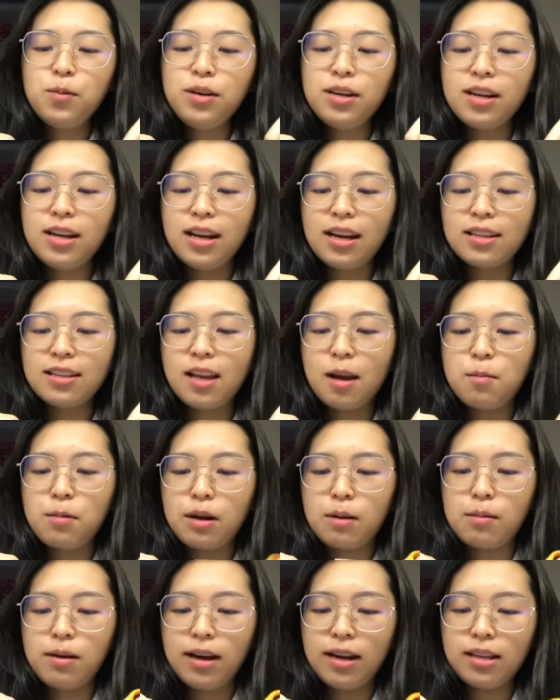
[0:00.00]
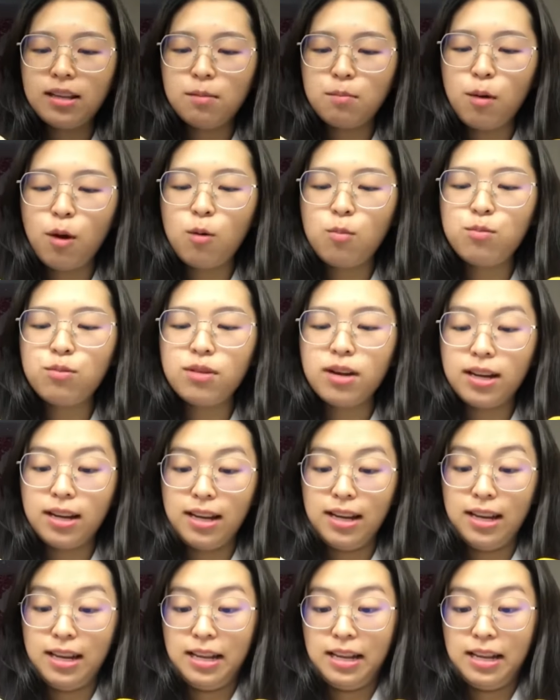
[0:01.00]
udah gak sabar banget mau buat ini.